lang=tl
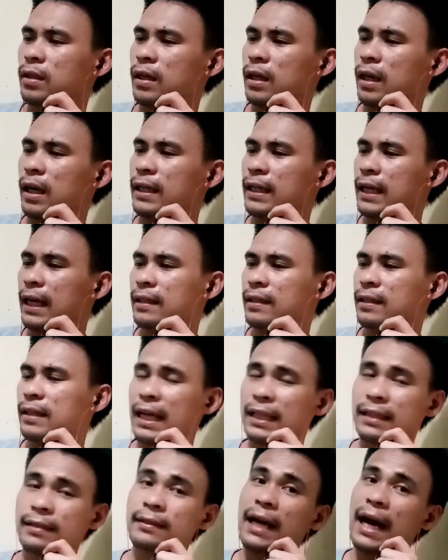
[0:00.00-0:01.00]
Ayan,
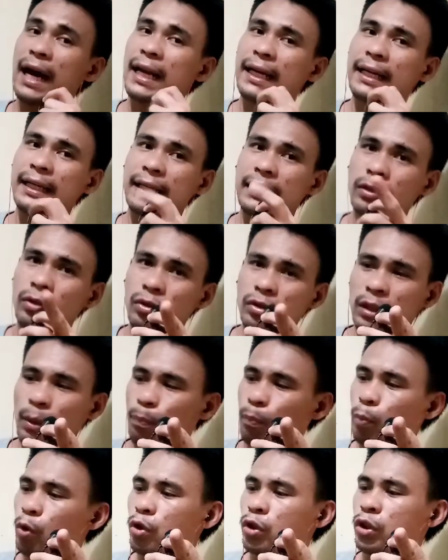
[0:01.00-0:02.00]
at galing ito sa
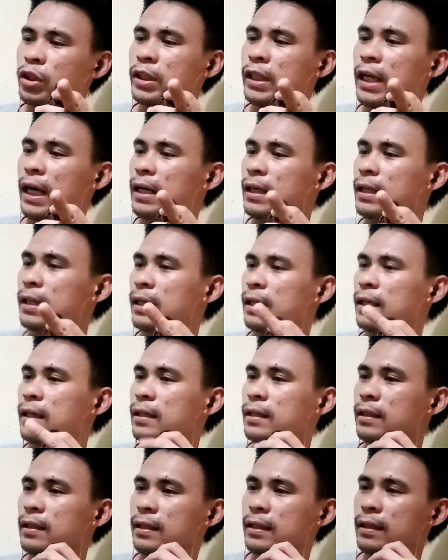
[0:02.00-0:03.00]
post ng
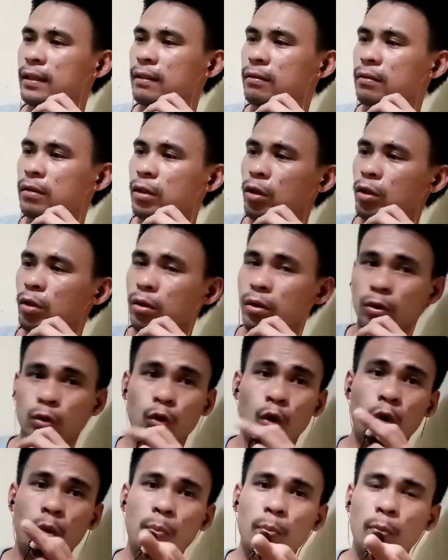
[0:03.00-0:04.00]

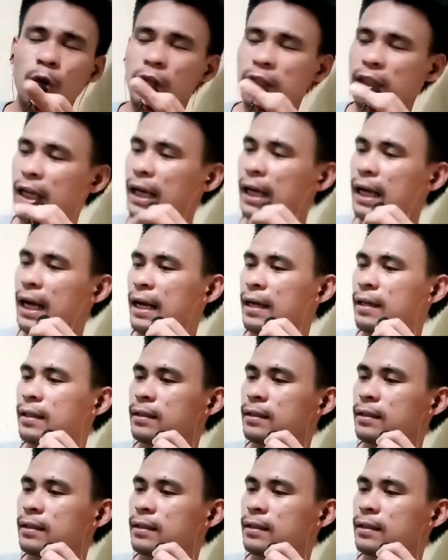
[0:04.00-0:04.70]
Tukmol talaga.